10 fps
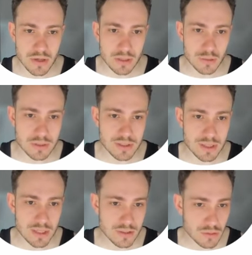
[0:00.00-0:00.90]
Então esses
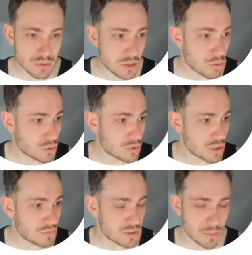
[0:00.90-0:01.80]
aqui são os recursos que
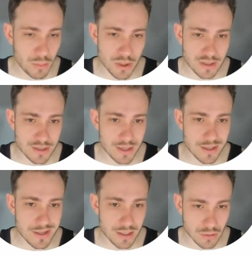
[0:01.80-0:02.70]
você pode estar
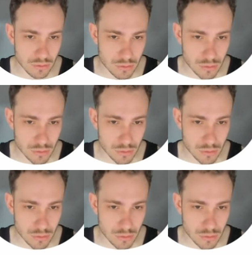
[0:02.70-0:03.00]
criando.